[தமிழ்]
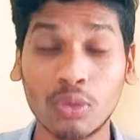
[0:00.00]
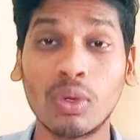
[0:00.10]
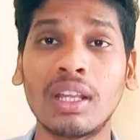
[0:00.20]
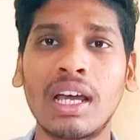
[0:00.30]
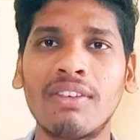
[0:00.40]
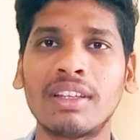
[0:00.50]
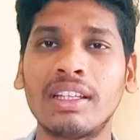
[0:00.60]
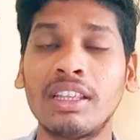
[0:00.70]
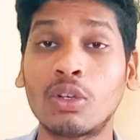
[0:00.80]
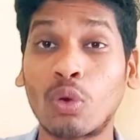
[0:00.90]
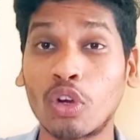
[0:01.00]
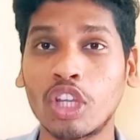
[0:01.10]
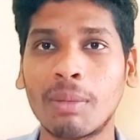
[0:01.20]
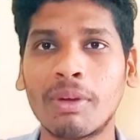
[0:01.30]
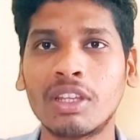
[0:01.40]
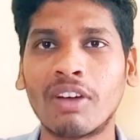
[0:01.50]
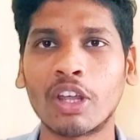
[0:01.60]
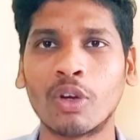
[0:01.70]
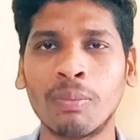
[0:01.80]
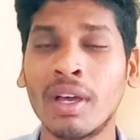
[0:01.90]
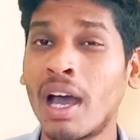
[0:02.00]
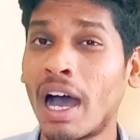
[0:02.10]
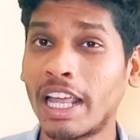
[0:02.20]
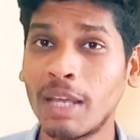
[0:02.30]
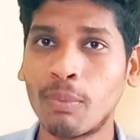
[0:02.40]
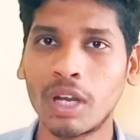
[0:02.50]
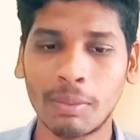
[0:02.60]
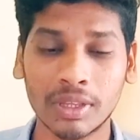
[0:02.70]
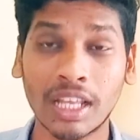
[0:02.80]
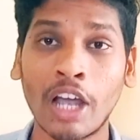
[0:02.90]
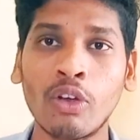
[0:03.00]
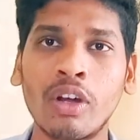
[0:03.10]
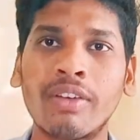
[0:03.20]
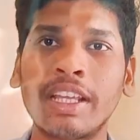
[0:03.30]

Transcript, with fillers: அதுக்குள்ளே தான் வந்து இந்த குழந்தையுமே வந்து வளரும் அதே போல் இப்போ தாயோட